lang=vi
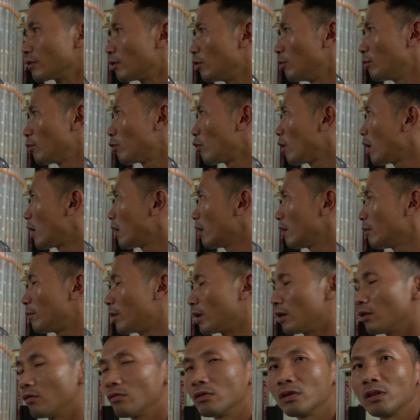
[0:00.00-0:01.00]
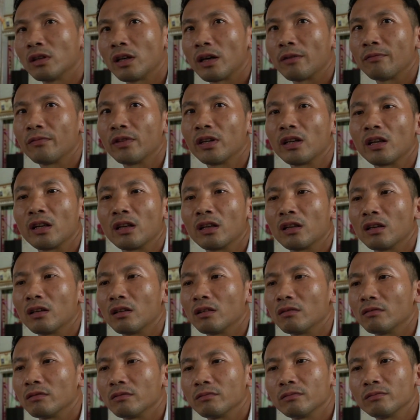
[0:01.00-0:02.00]
hôm qua là bắt đầu đưa em về đấy là
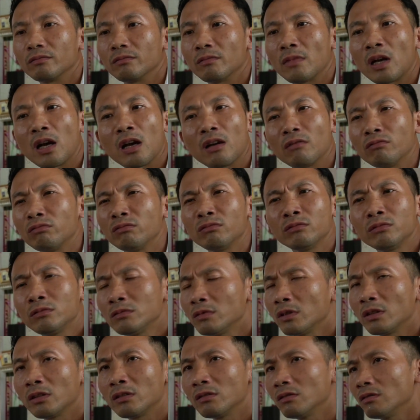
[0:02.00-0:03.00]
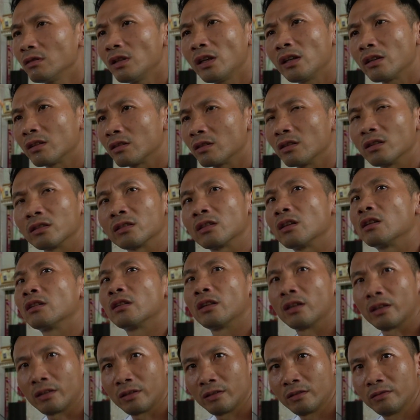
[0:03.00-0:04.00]
báo cũng hết tưởng tượng
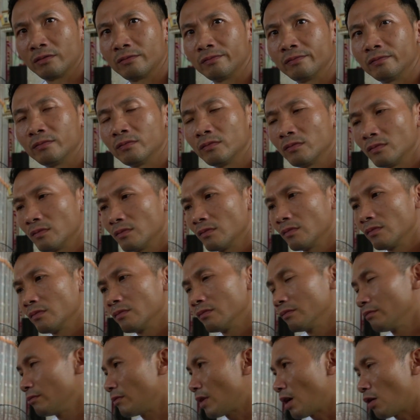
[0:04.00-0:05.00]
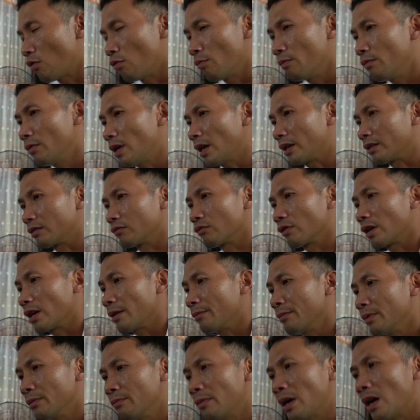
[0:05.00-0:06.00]
ừ. và ôm ảnh của em
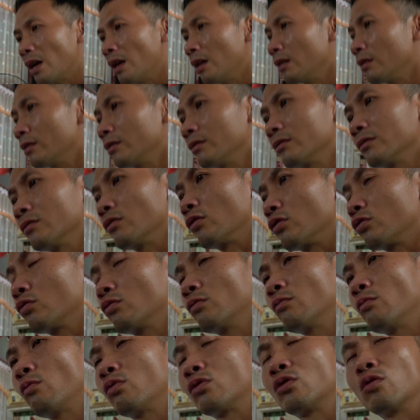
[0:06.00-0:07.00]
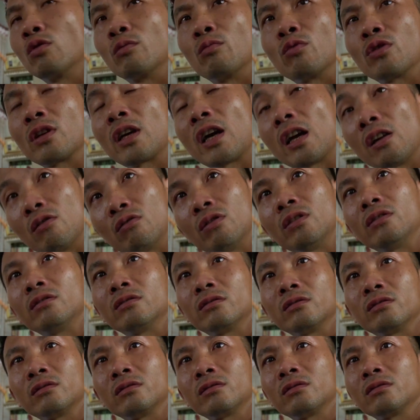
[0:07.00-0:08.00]
mà báo bảy cũng một số con ngày luôn
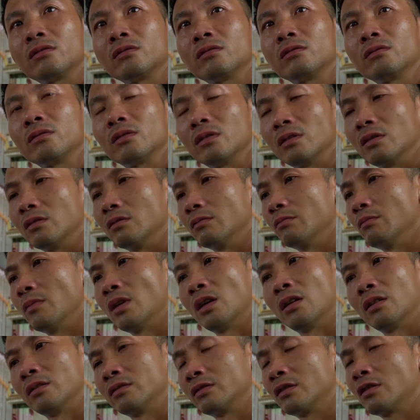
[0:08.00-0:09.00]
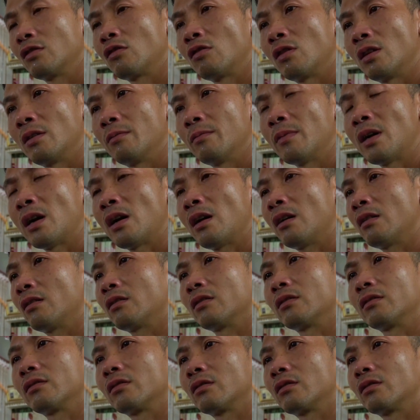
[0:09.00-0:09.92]
à. mà gọi là bao. khi,